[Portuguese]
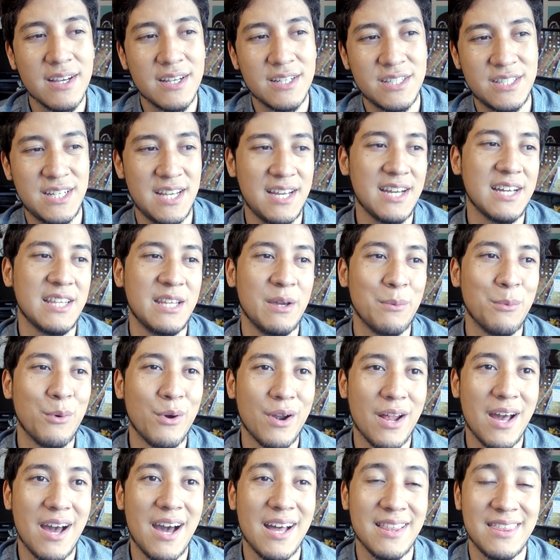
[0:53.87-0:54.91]
chega a
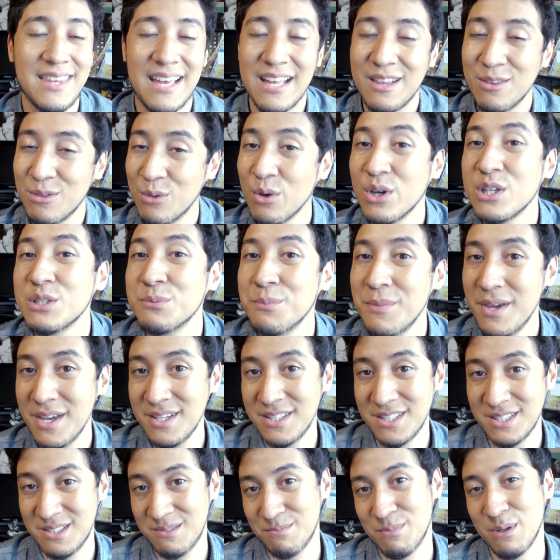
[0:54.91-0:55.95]
demorar até dois
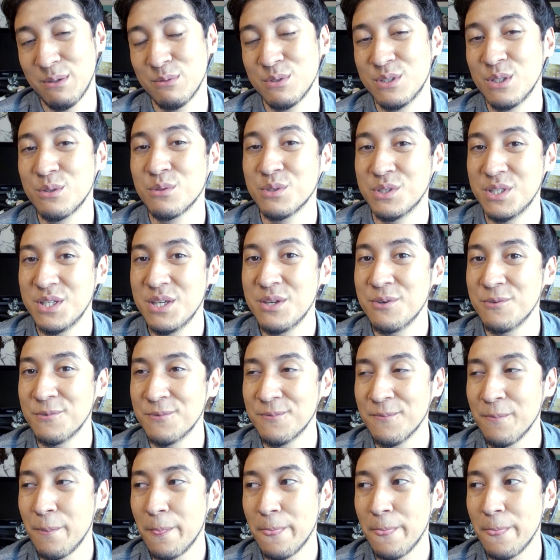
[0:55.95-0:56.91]
meses para você conseguir um.